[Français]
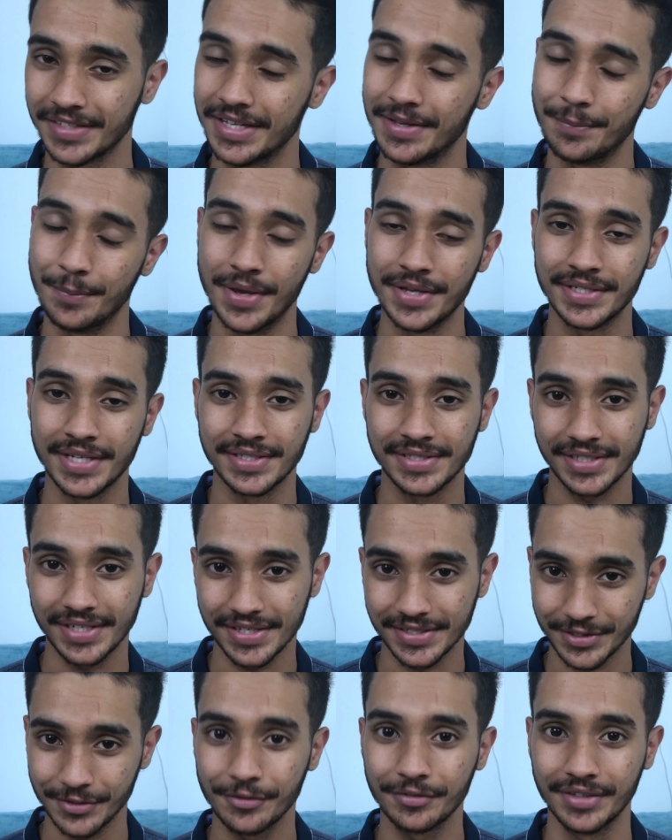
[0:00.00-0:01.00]
Bah, ça serait un
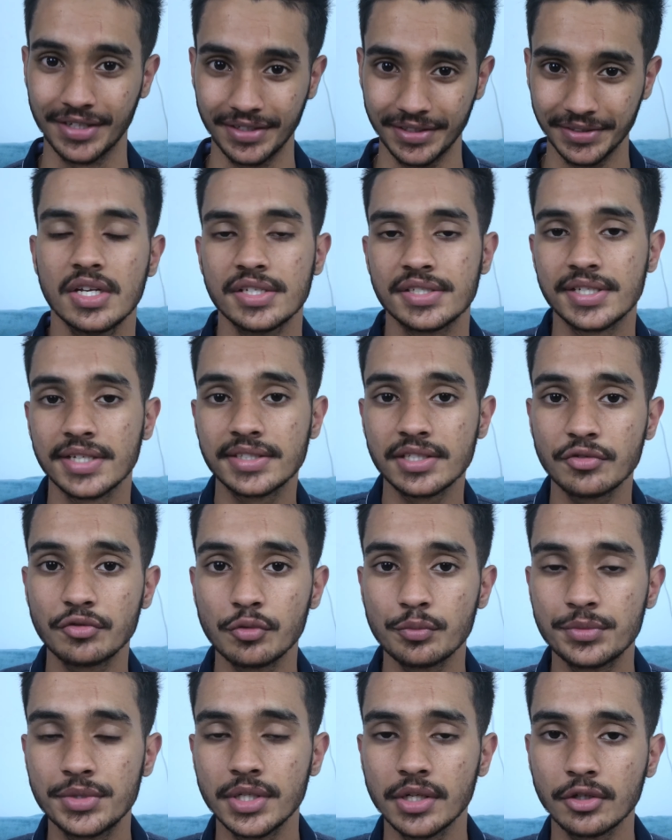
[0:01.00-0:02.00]
scandale. Certains vont
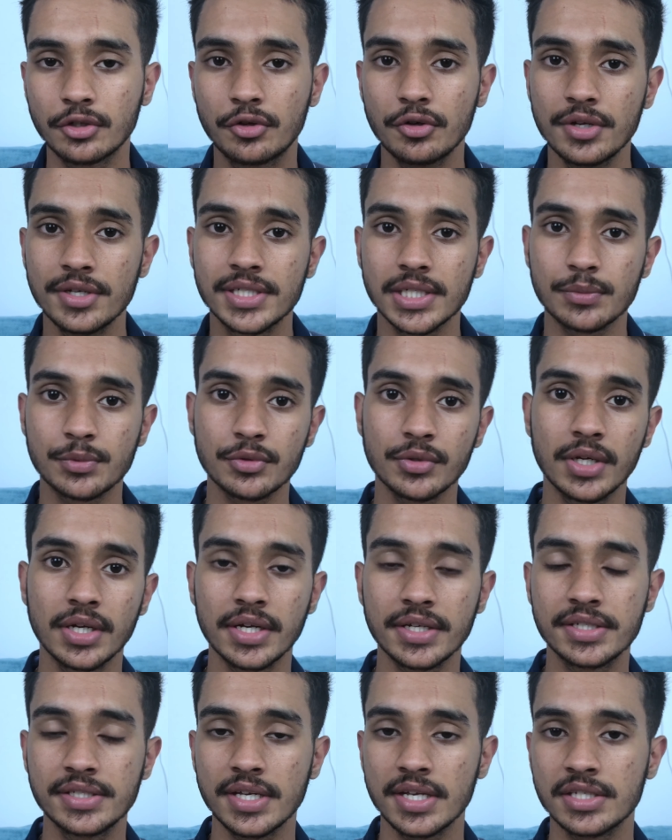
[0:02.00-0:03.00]
me dire que les Samsung
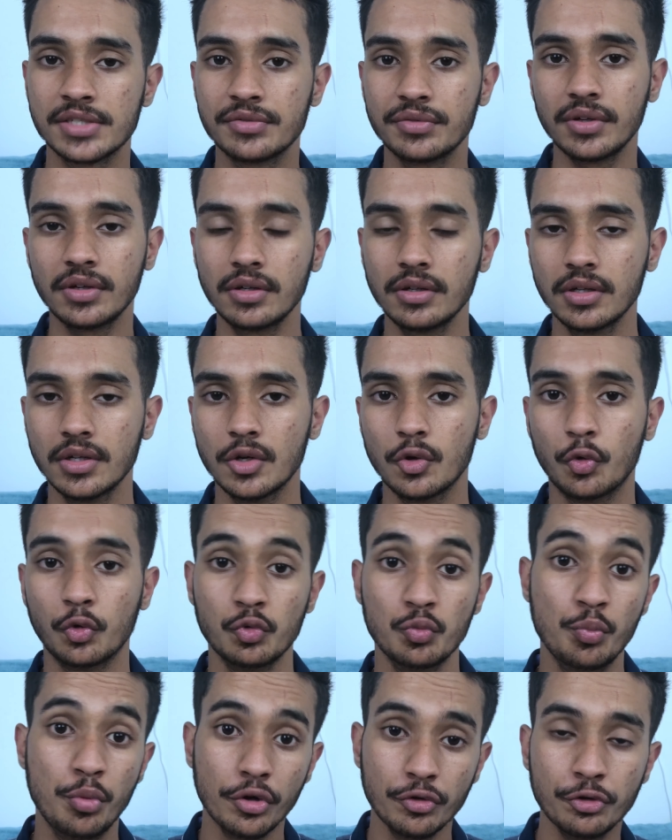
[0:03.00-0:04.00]
Galaxy S20 ont
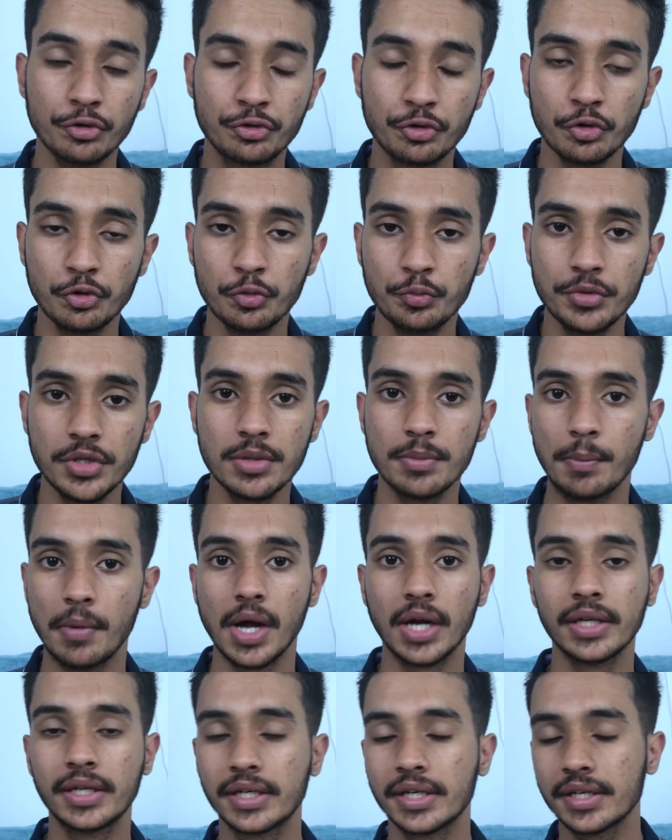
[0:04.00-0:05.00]
une bonne autonomie
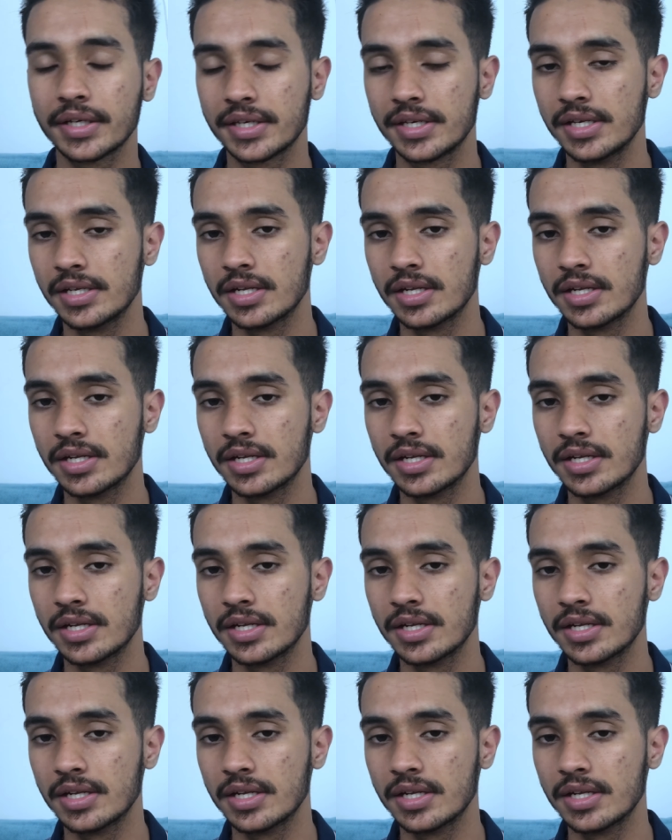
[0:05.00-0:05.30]
malgré qu'il